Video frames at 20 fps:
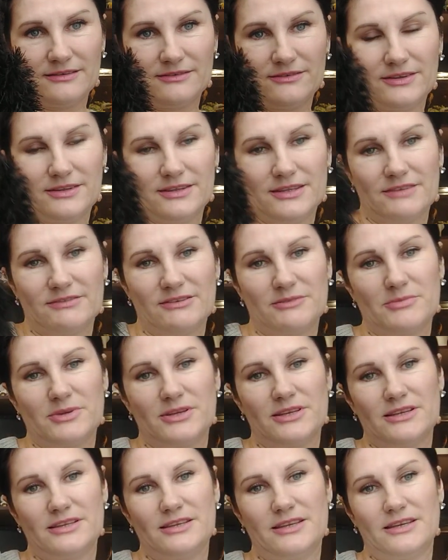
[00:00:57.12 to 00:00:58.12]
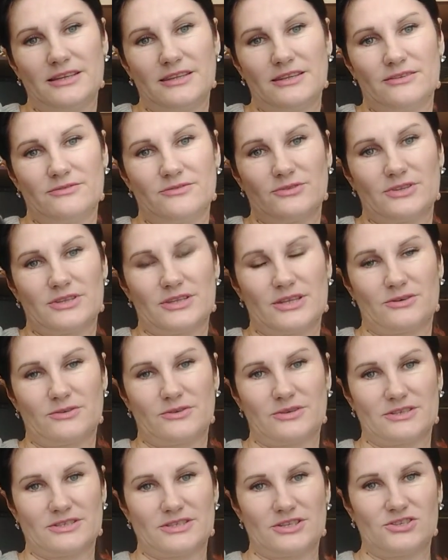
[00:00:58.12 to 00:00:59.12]
Видно вам или нет, вот
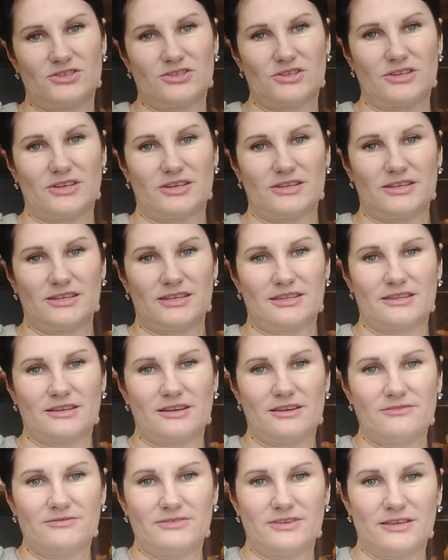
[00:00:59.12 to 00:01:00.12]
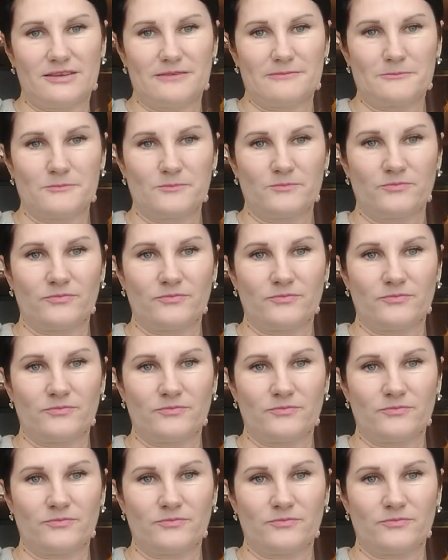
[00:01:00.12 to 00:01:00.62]
такое сочетание травки